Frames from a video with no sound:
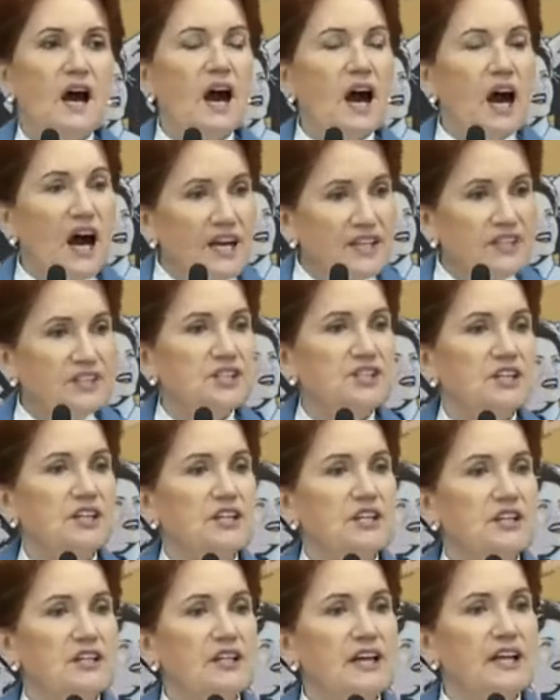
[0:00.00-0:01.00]
Aynı
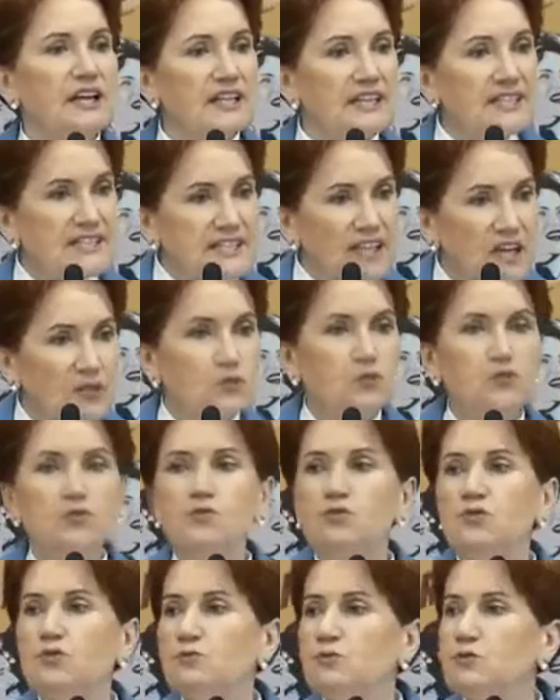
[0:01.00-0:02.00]
şekilde insan
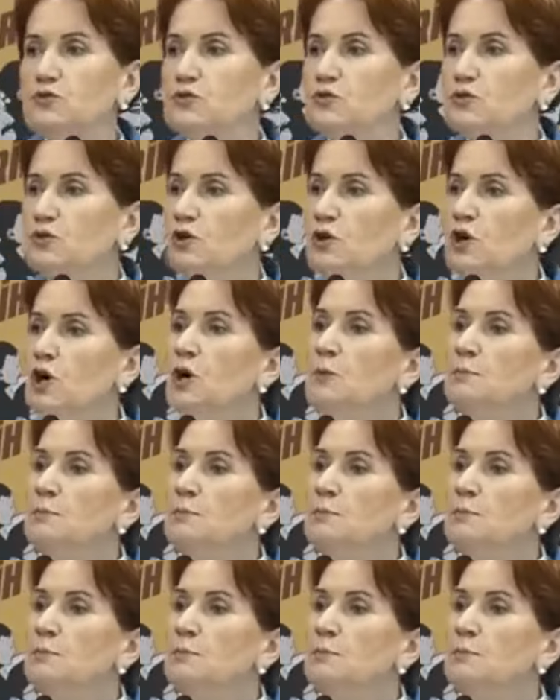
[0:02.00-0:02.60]
unsurumuzu,